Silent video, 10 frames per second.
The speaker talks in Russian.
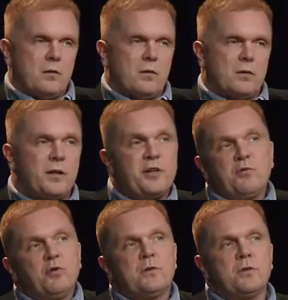э, для
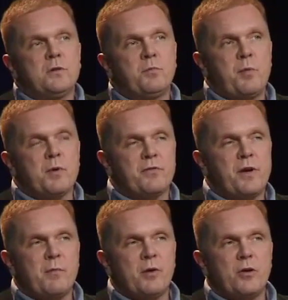него, например,
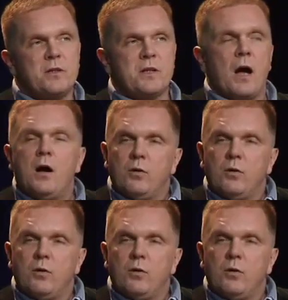временно, ну, я не знаю,